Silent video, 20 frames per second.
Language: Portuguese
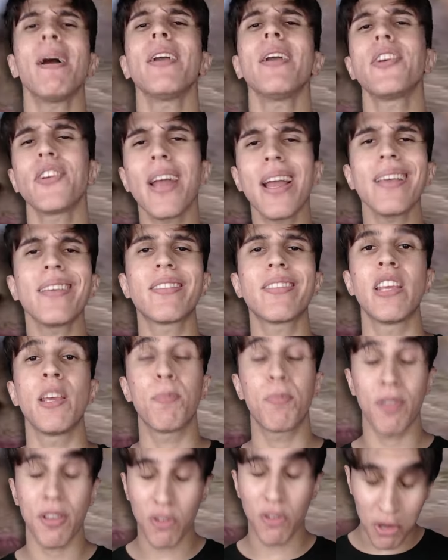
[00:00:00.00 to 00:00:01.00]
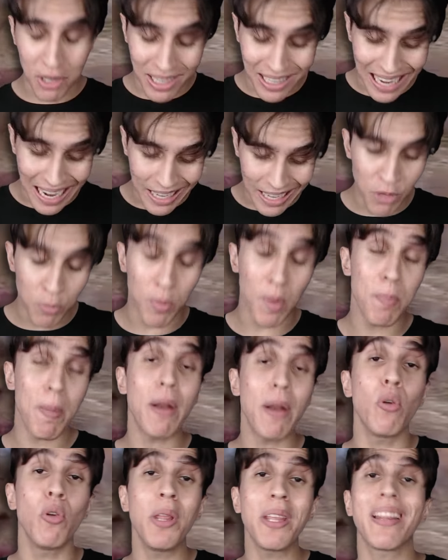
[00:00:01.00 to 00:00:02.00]
Pra baixar é simples, é só clicar aqui no
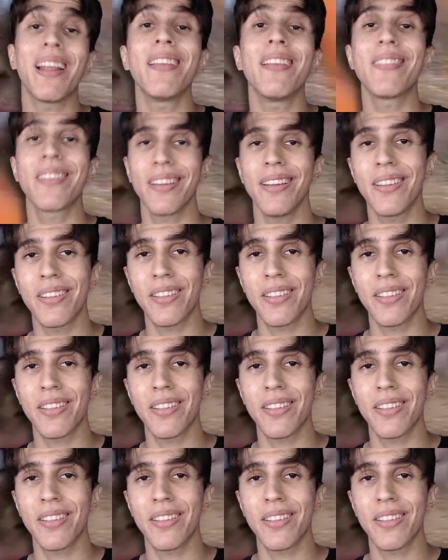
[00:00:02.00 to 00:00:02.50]
primeiro link da